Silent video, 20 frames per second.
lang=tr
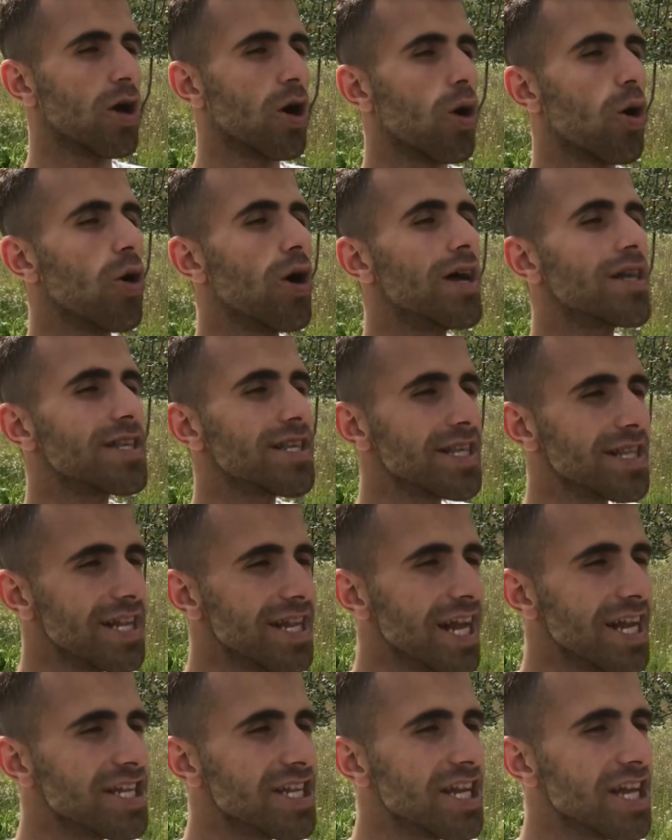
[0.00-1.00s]
O eski
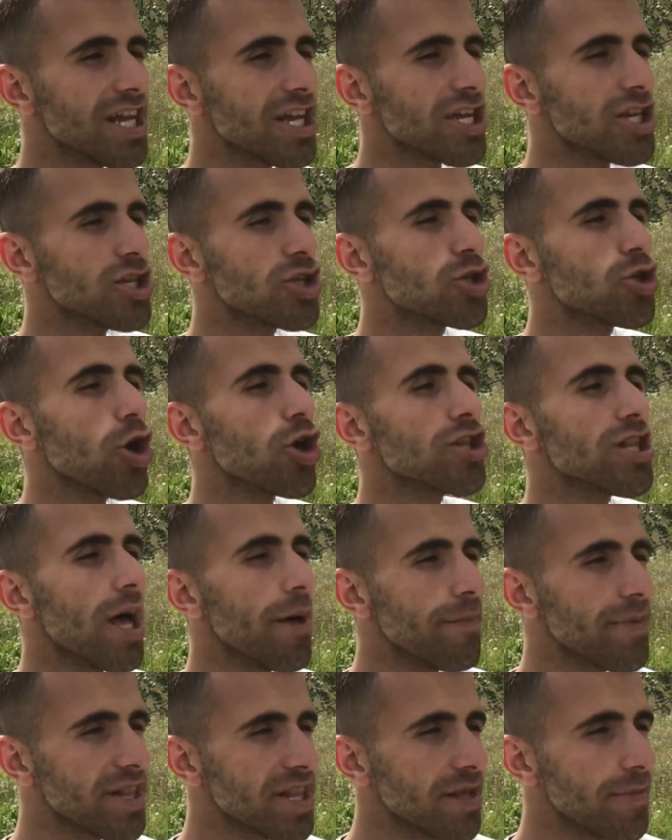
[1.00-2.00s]
dilencilik
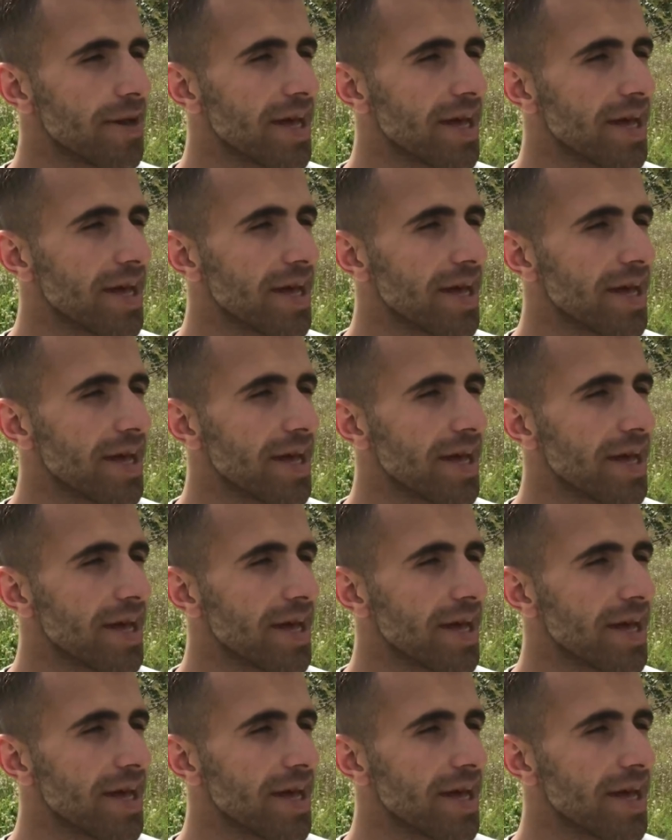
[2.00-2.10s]
çoktan bitti